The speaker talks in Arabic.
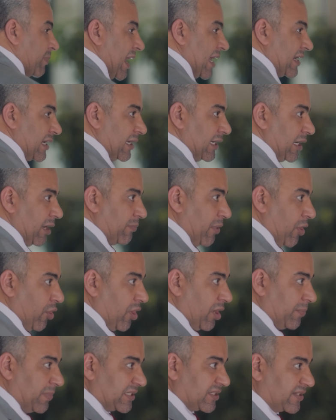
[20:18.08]
معنى ان
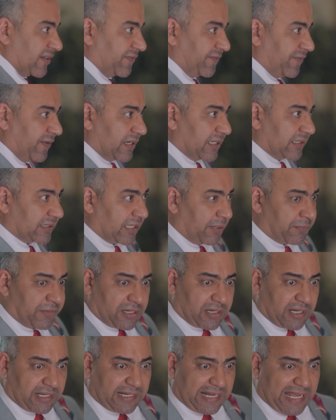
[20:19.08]
البوابه صفرت لما
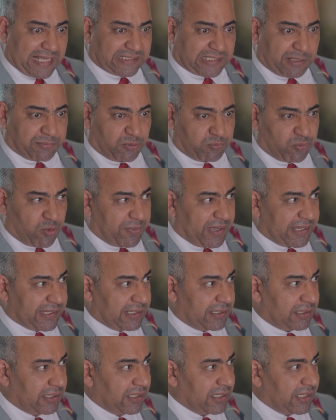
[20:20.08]
الراجل عدى
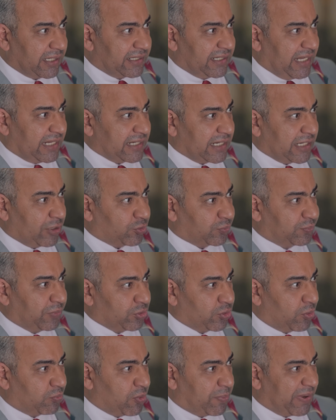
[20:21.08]
بالموبايل ان احنا ناخد
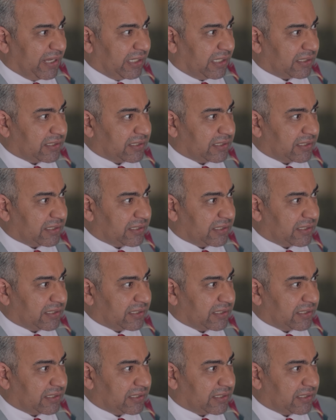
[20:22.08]
منه الموبايل